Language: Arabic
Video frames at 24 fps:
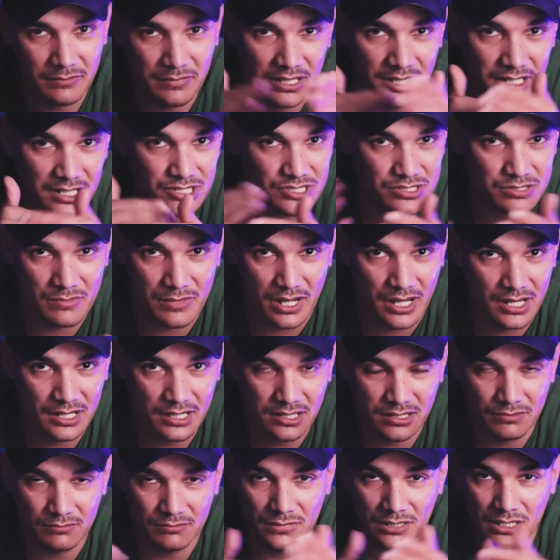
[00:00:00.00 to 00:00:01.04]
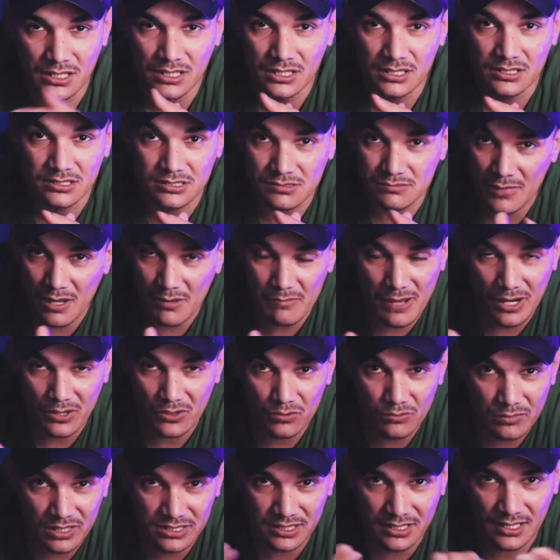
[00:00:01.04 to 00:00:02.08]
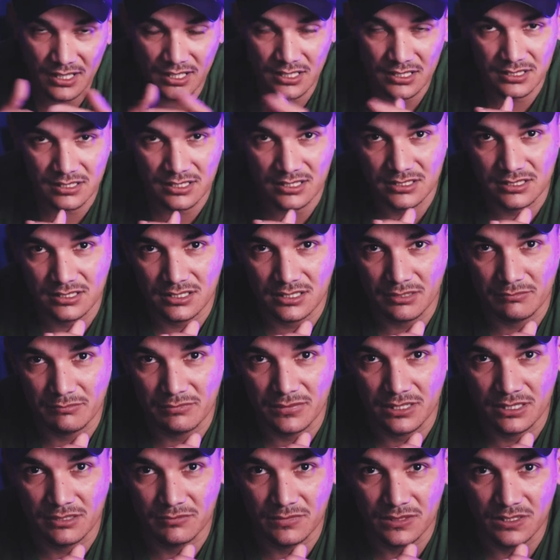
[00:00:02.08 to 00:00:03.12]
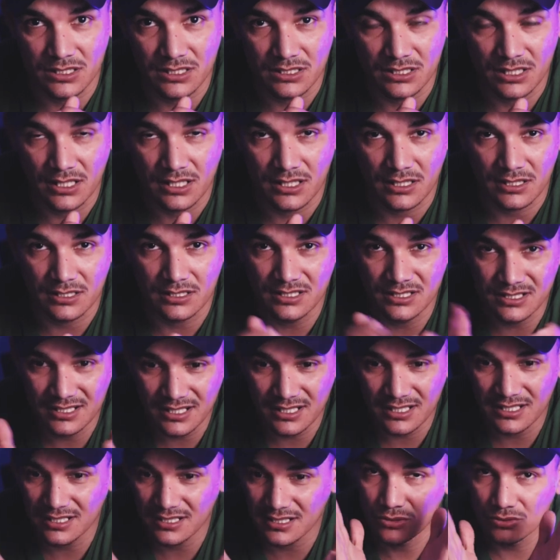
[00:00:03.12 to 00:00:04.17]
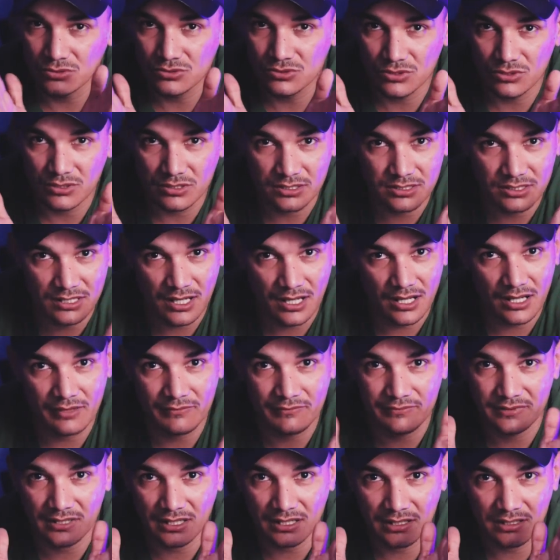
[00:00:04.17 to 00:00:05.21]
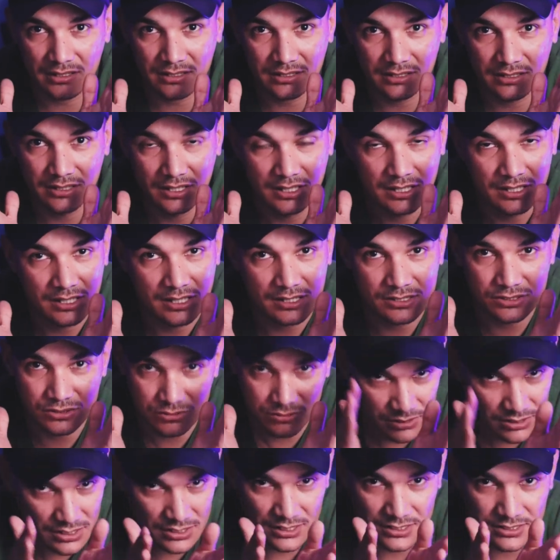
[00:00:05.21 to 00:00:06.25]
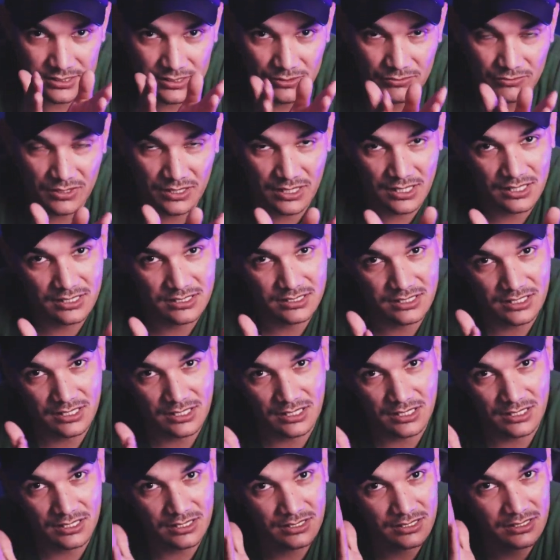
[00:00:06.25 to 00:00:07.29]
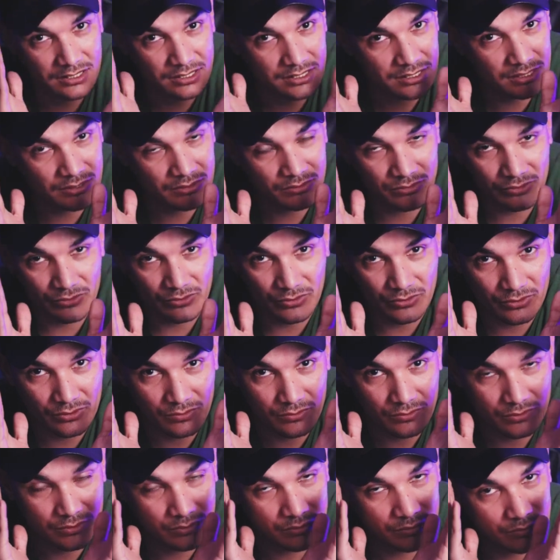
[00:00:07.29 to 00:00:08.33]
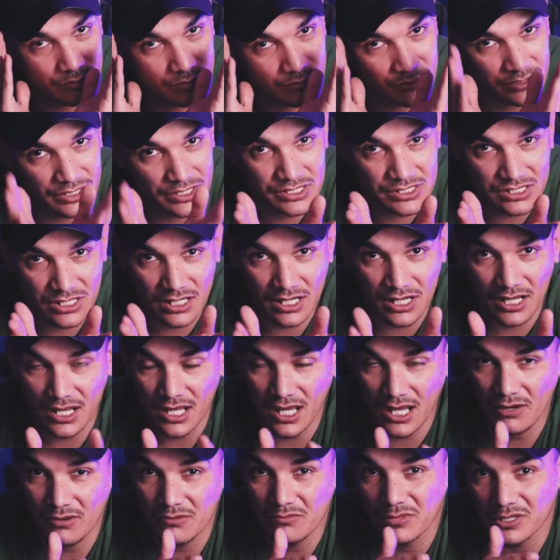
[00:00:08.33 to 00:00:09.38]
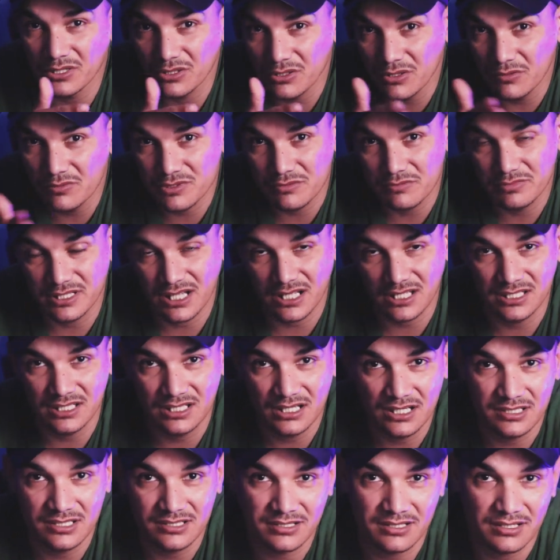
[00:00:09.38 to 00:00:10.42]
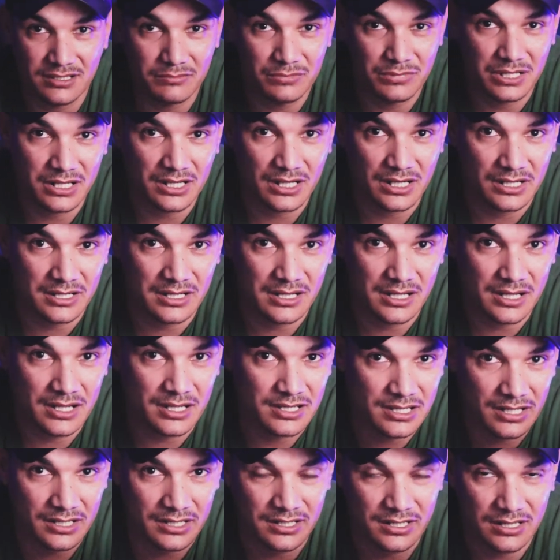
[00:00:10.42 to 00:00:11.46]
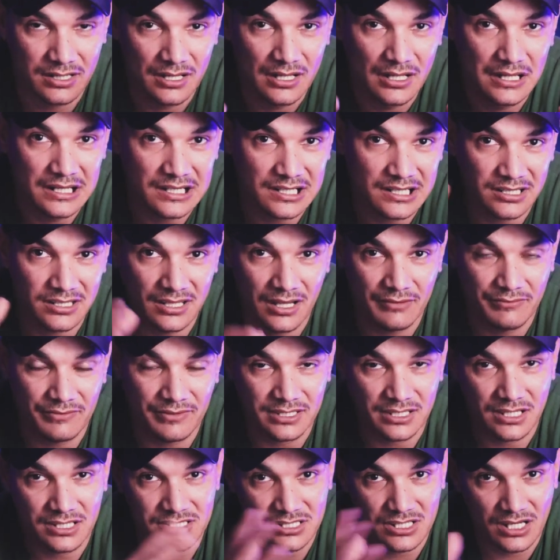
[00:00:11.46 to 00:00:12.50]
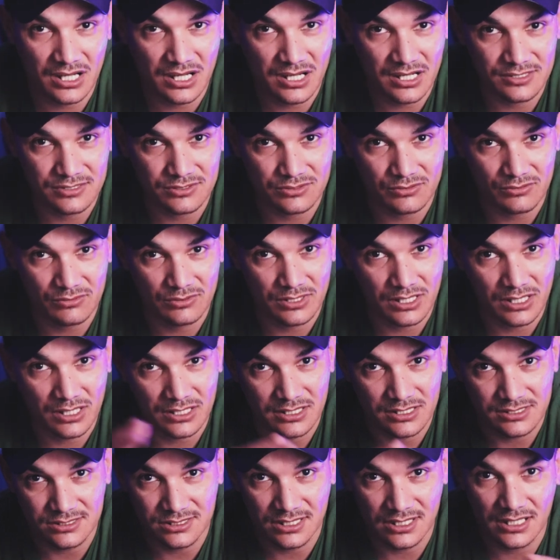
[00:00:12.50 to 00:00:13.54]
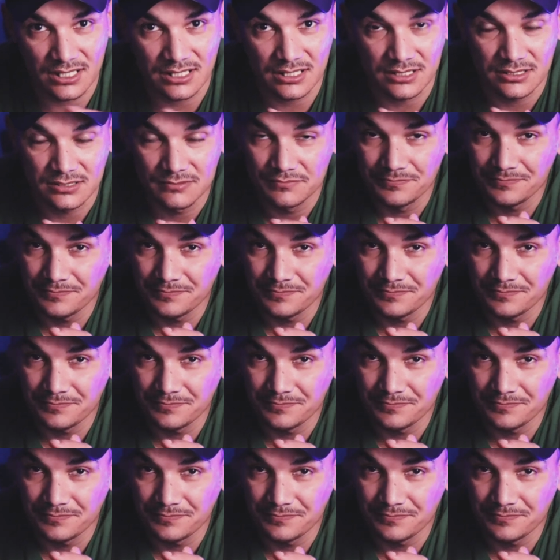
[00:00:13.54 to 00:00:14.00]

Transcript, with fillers: ما كانش معاكم تسمى معلومات غلطه ديما مديتها لذلك توجور انت حافظ على الصوره اللي تصورها هذيك آه، وتنشرها حاول ما تقومش بتعديلات كبيره عليها يعني اضافه اشخاص ولا ازاله